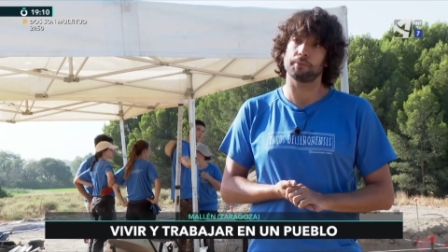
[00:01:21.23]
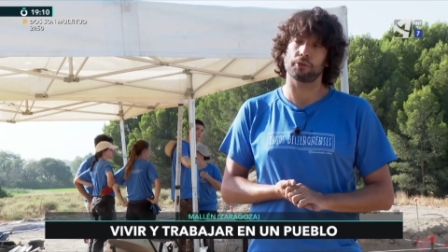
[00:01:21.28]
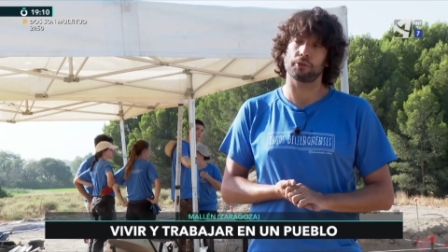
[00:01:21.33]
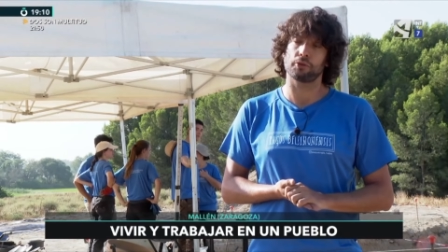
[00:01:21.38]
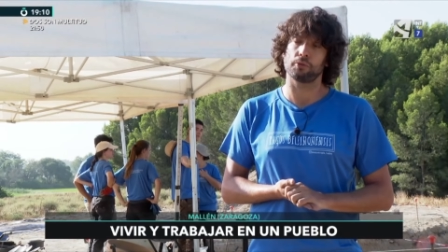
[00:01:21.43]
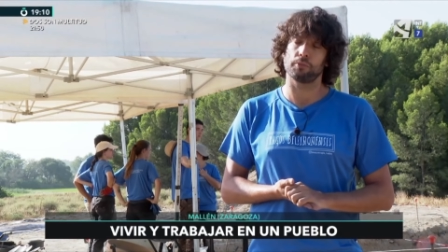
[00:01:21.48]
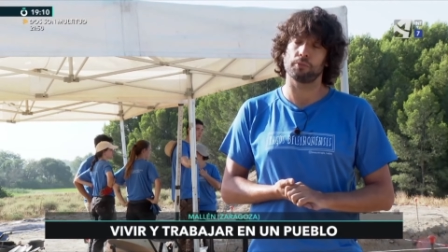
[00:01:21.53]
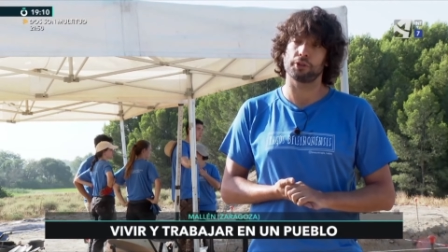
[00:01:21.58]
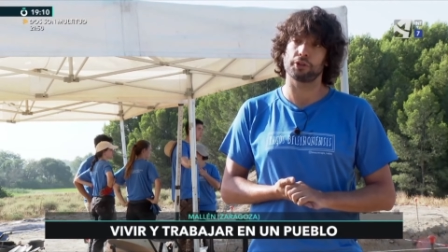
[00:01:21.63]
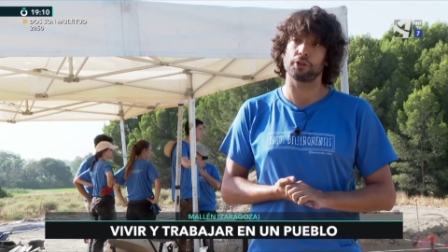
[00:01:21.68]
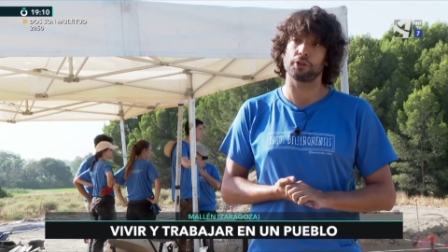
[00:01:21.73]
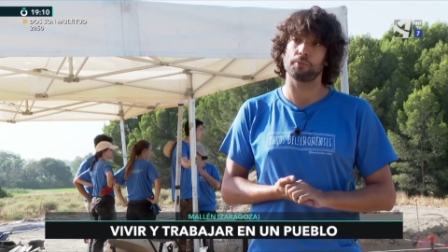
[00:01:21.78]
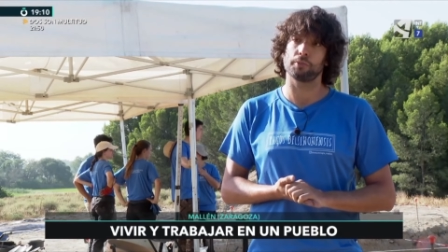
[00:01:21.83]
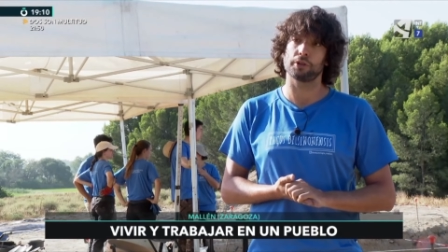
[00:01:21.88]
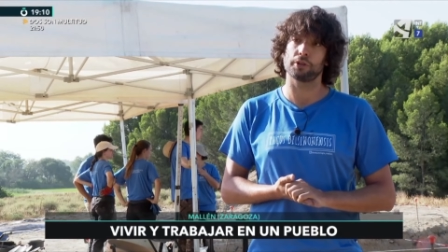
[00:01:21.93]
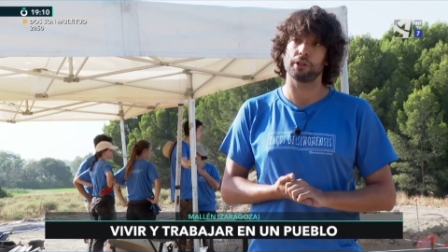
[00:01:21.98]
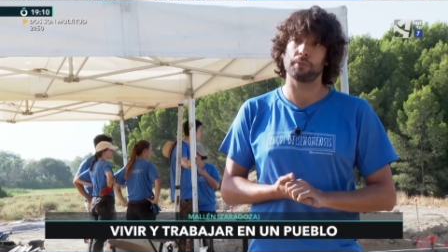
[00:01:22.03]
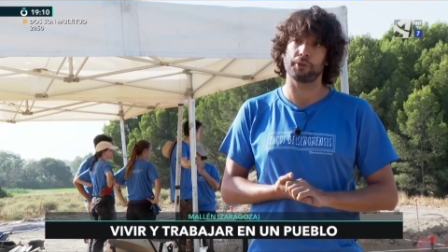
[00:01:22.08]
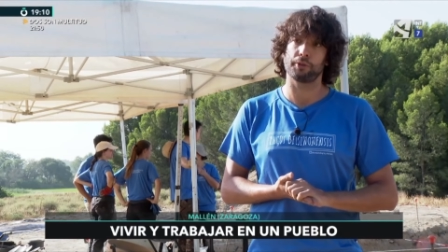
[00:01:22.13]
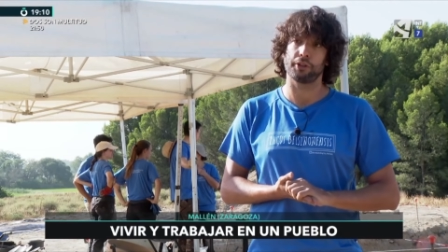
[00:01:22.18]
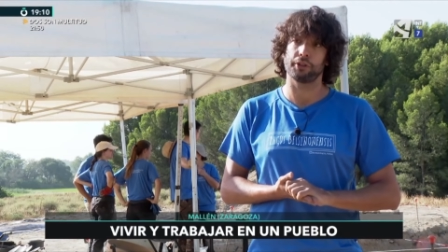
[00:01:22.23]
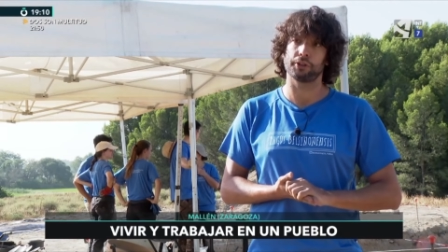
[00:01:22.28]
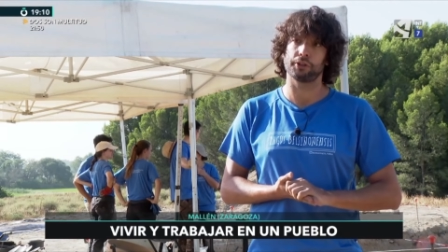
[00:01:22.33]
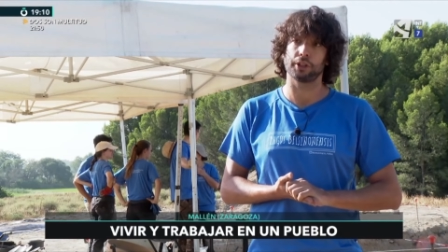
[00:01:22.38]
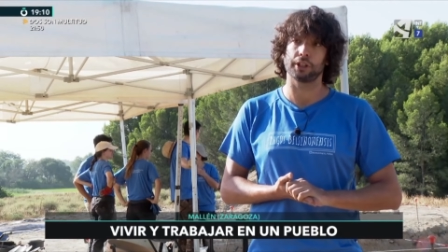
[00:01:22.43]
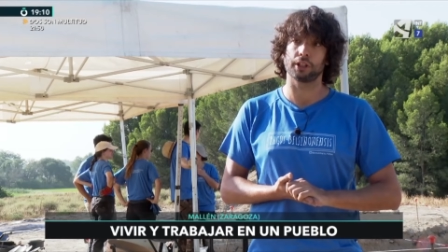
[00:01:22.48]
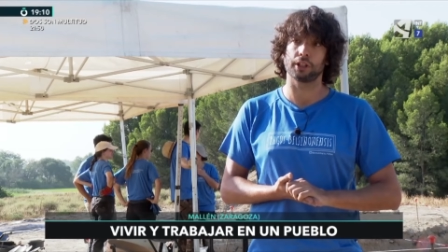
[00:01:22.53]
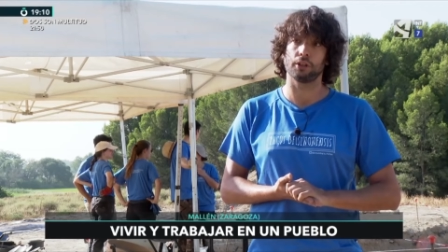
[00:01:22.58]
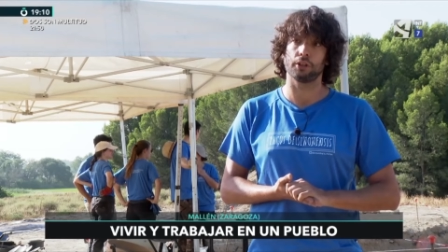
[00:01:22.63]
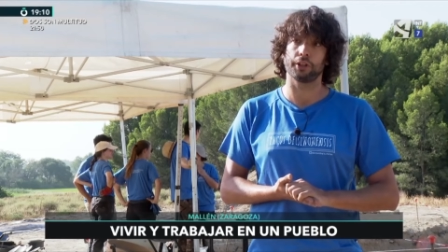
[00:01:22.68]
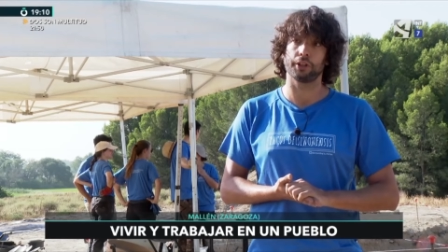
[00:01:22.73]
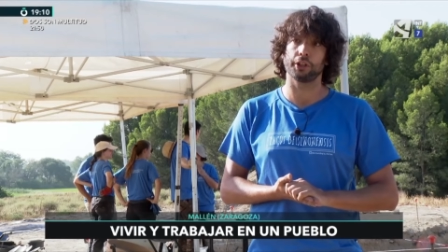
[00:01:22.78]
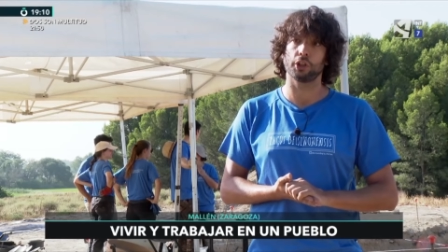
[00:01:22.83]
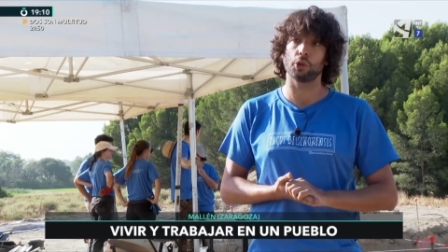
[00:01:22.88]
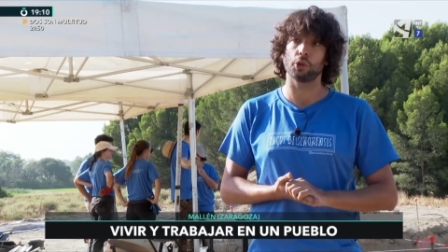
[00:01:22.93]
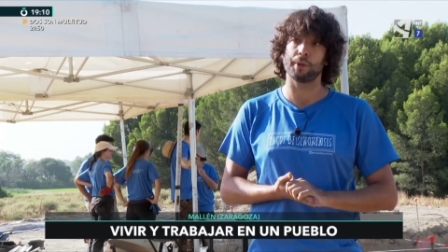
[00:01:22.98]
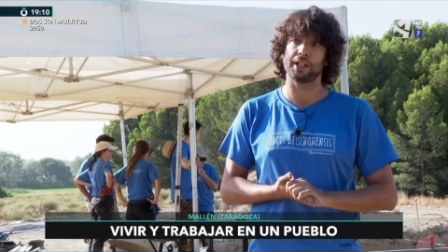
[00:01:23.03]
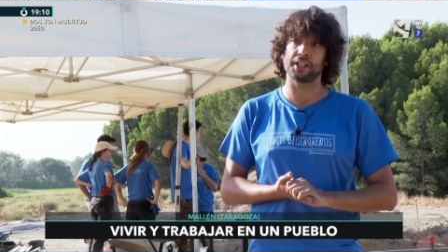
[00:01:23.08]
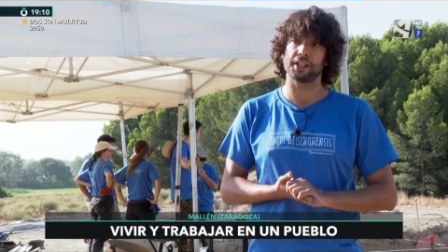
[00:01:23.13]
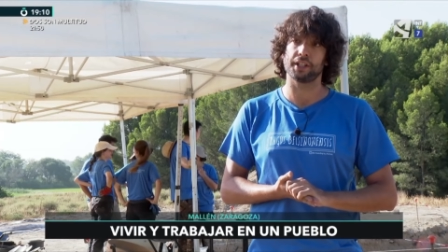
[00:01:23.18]
por supuesto, pues el proyecto
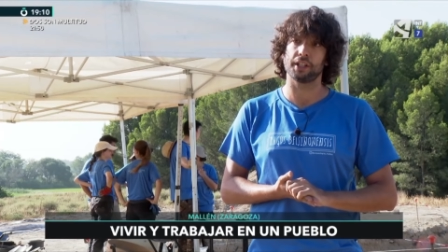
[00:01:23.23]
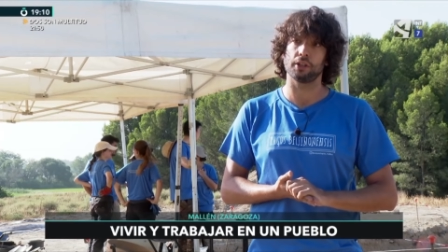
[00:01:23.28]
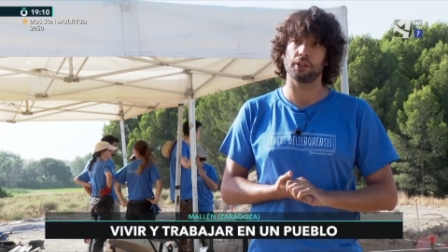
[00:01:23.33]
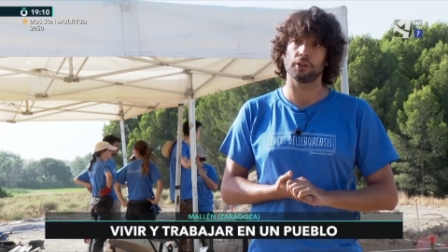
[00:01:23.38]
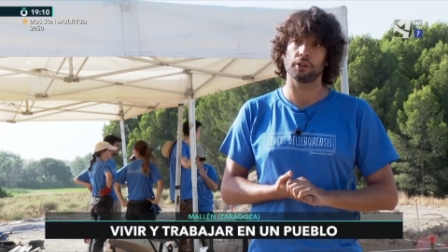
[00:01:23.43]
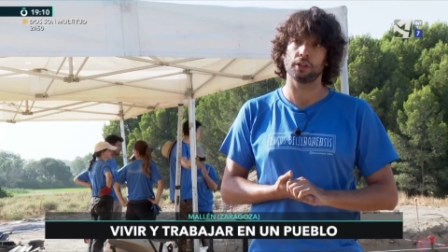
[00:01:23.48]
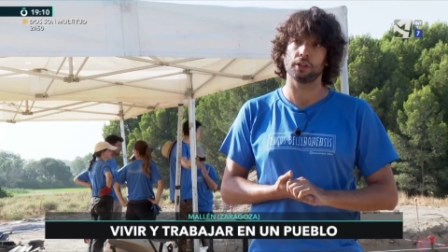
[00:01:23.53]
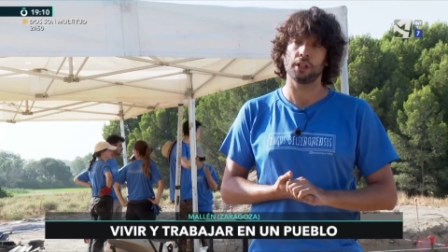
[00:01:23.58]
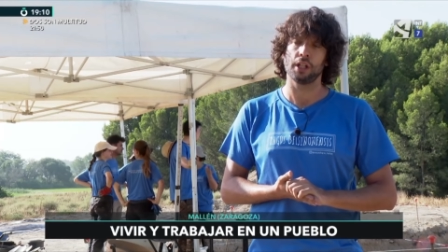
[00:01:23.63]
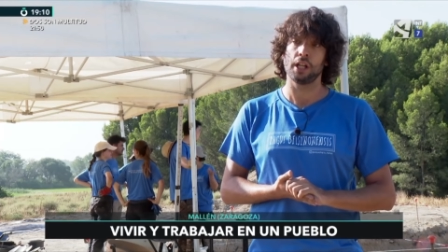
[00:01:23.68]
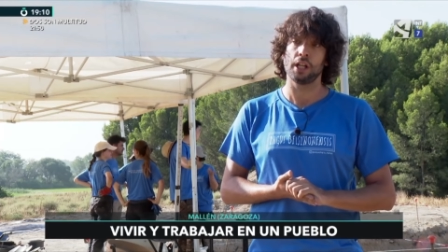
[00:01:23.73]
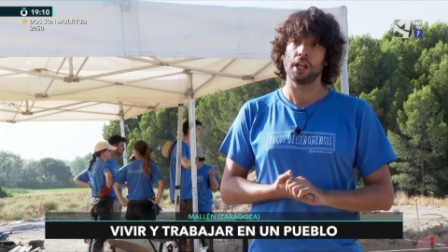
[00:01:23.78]
arqueológico Belsinón